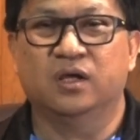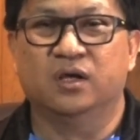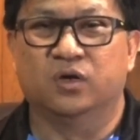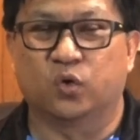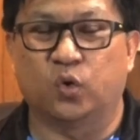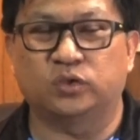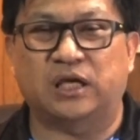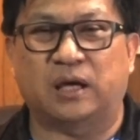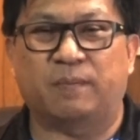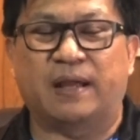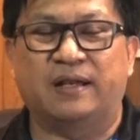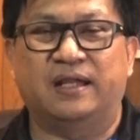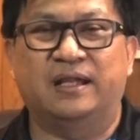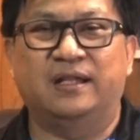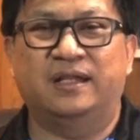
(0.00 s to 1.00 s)
รู้จักแผ่
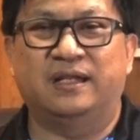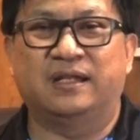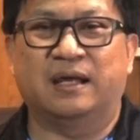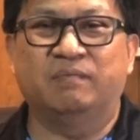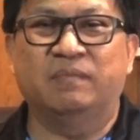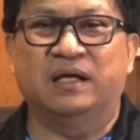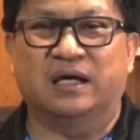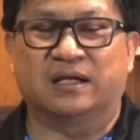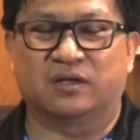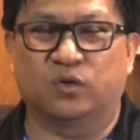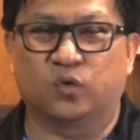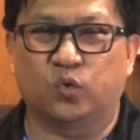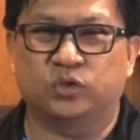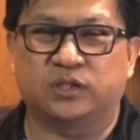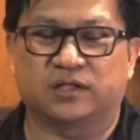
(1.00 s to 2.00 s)
นดินถิ่นกำเนิด
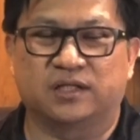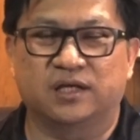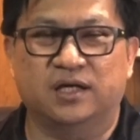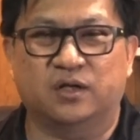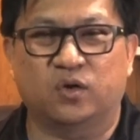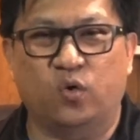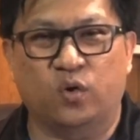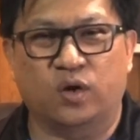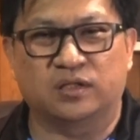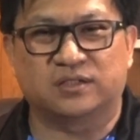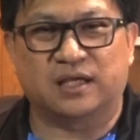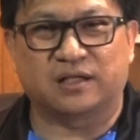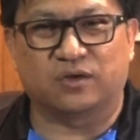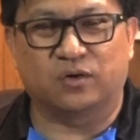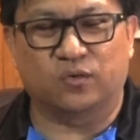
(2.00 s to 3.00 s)
รู้จักเทิดองค์ก
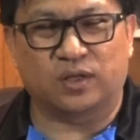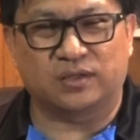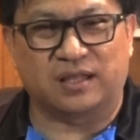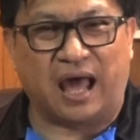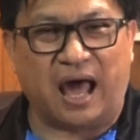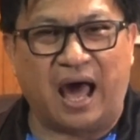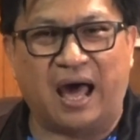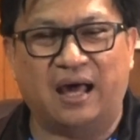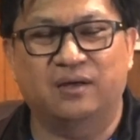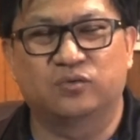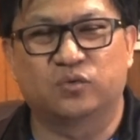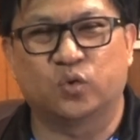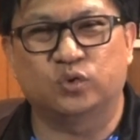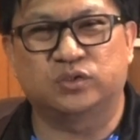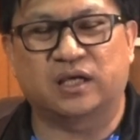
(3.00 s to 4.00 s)
ษัตริย์ของรัฐา
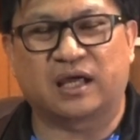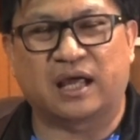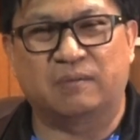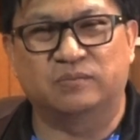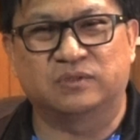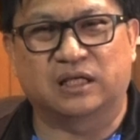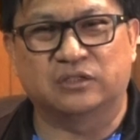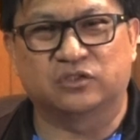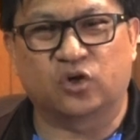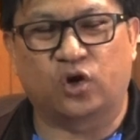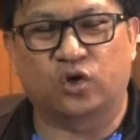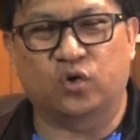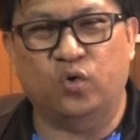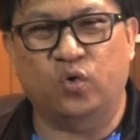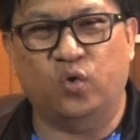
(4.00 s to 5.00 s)
รู้จักคำสั่งสอน
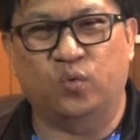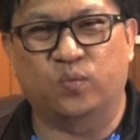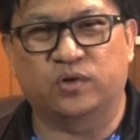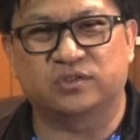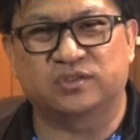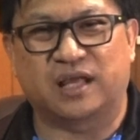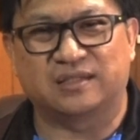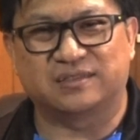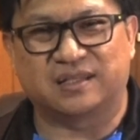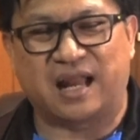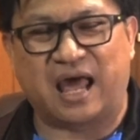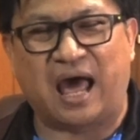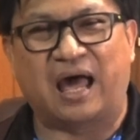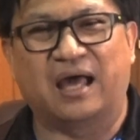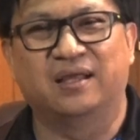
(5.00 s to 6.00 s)
ขององค์พระศาส
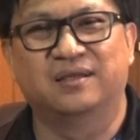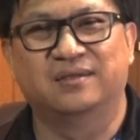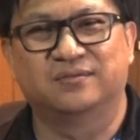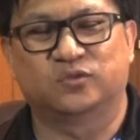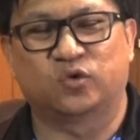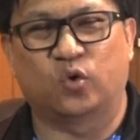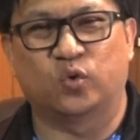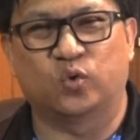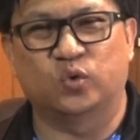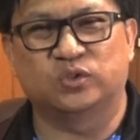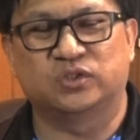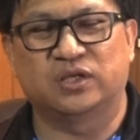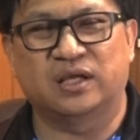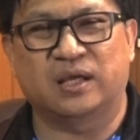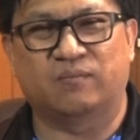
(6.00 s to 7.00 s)
ดา จงรู้
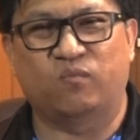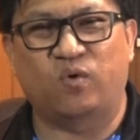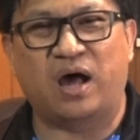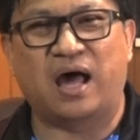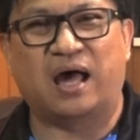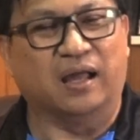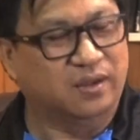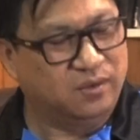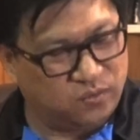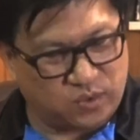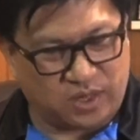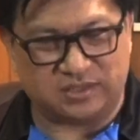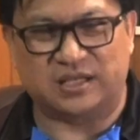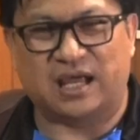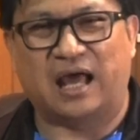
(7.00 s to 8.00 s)
ซึ่งคำว่า
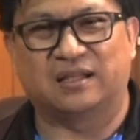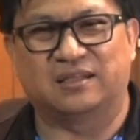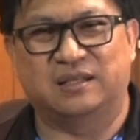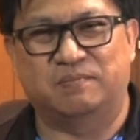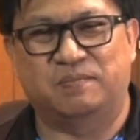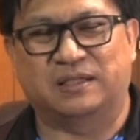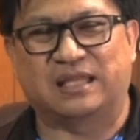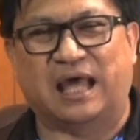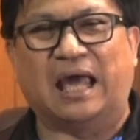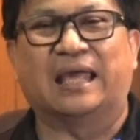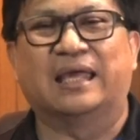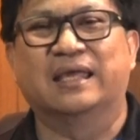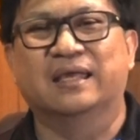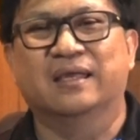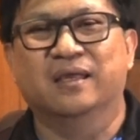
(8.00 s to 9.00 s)
ราชาธิปไตย
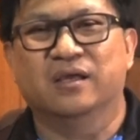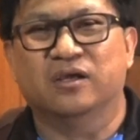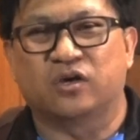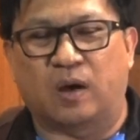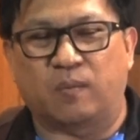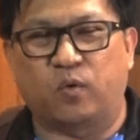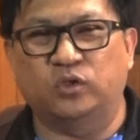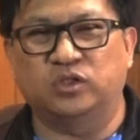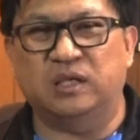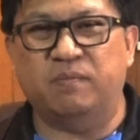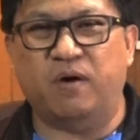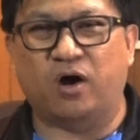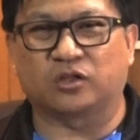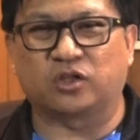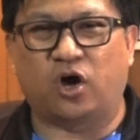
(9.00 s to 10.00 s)
ขอบคุณที่
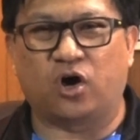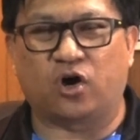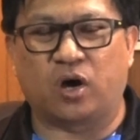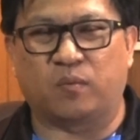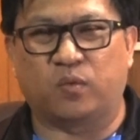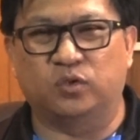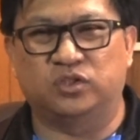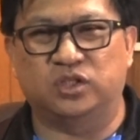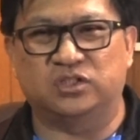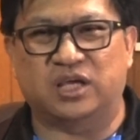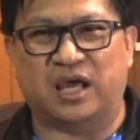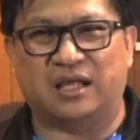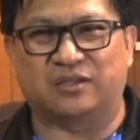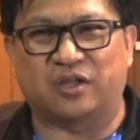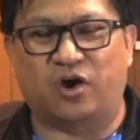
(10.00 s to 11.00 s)
บอกต่อ ขอบคุณที่แช
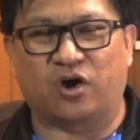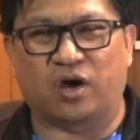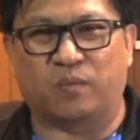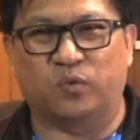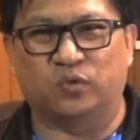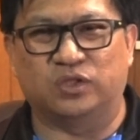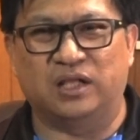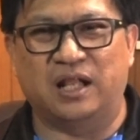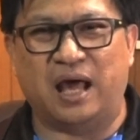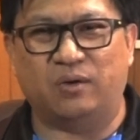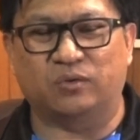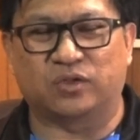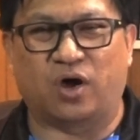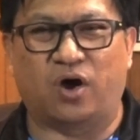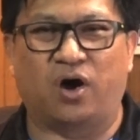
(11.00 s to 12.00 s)
ร์ต่อ ขอบคุณที่เล่า
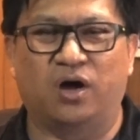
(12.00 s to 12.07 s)
ต่อ